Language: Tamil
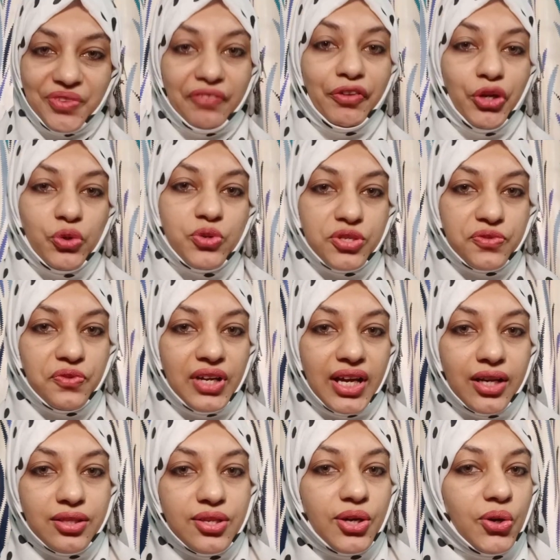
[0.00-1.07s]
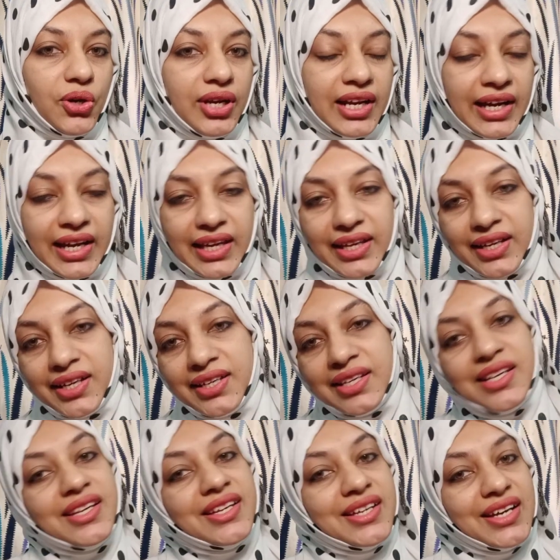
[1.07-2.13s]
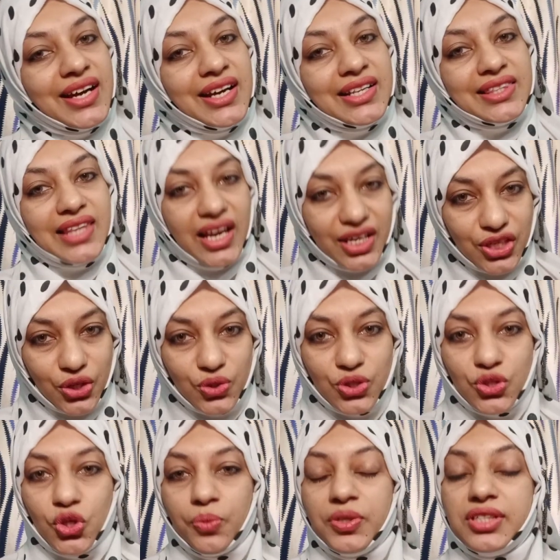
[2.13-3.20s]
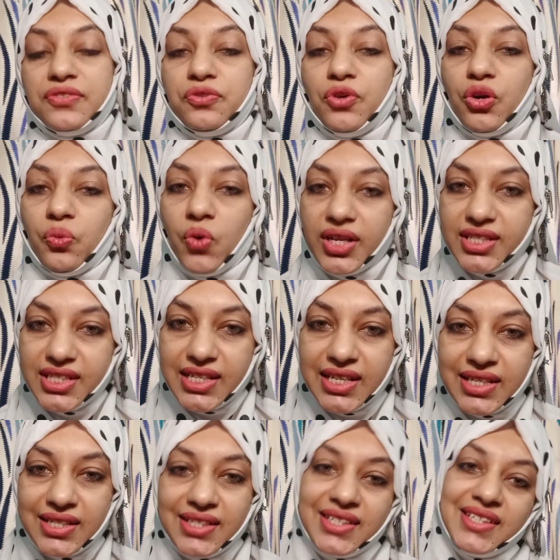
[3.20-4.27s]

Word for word: வீடியோ யூஸ்ஃபுல்லாக இருந்திருக்கும்னு நினைக்கிறேன் அண்ட் தேங்க்யூ ஸோ மச் ஃபார் வாட்சிங்